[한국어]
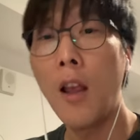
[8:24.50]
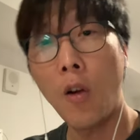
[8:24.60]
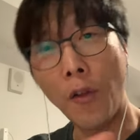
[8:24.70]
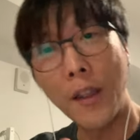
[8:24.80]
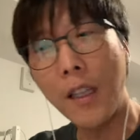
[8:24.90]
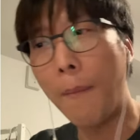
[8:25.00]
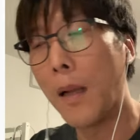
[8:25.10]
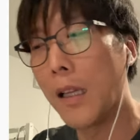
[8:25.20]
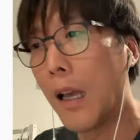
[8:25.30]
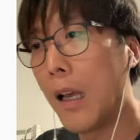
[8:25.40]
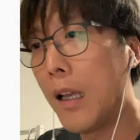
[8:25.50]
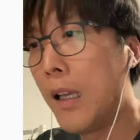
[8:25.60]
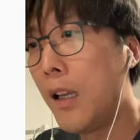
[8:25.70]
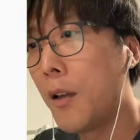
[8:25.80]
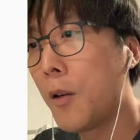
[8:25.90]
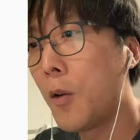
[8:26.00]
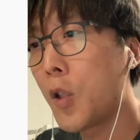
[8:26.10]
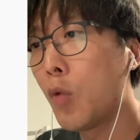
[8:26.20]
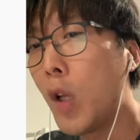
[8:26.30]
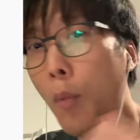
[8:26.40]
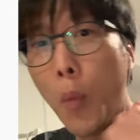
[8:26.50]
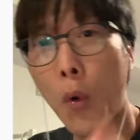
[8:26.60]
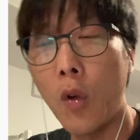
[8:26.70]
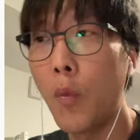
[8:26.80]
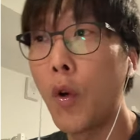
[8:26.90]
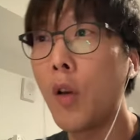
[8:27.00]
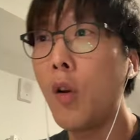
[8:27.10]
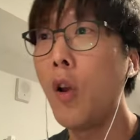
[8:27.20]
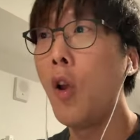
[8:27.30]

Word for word: 걷는단 말이야. 그런 것처럼 우리의 목표는 뭐예요?